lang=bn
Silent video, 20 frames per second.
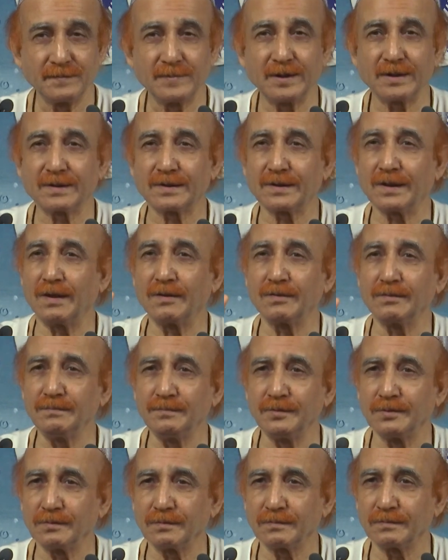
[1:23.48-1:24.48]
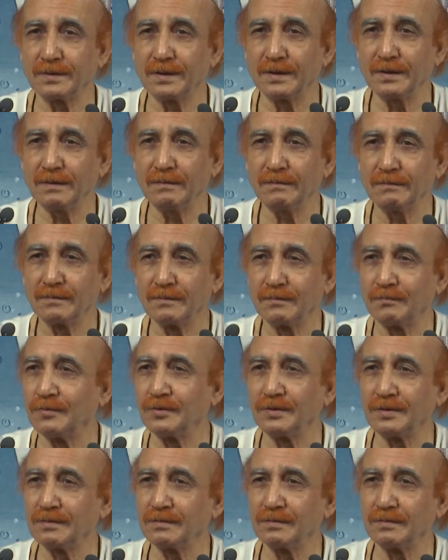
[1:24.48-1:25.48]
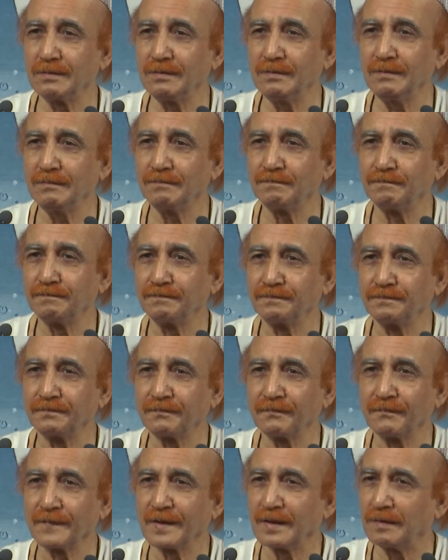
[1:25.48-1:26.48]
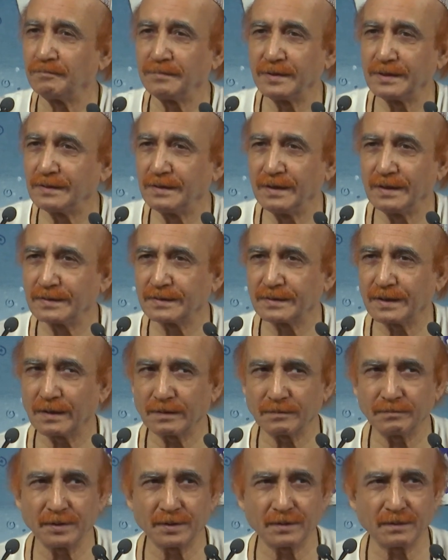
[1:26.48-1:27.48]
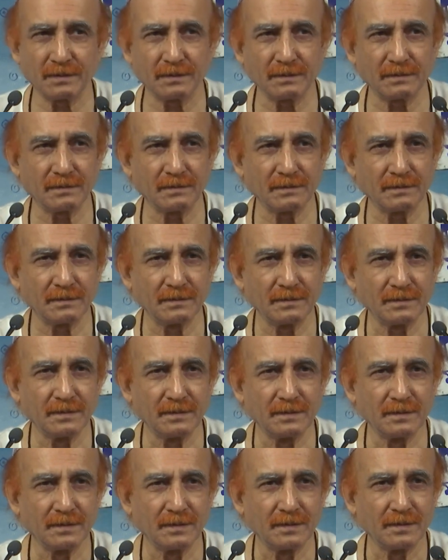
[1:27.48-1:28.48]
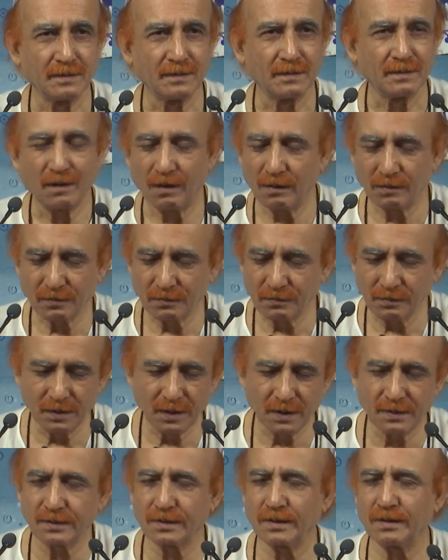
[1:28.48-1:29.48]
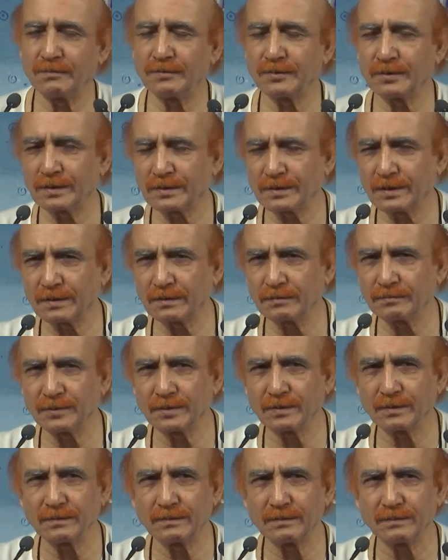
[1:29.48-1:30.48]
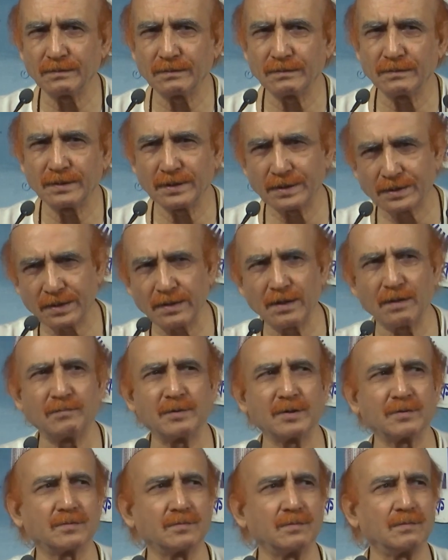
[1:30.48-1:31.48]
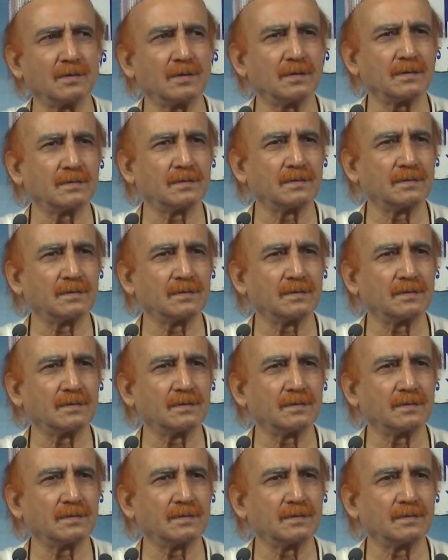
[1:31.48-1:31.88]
যে কারো বিরুদ্ধে মনে কোনো বিদ্বেষ থাকবে না অকল্যাণ কামনা থাকবে না এটাই আমার সুন্নত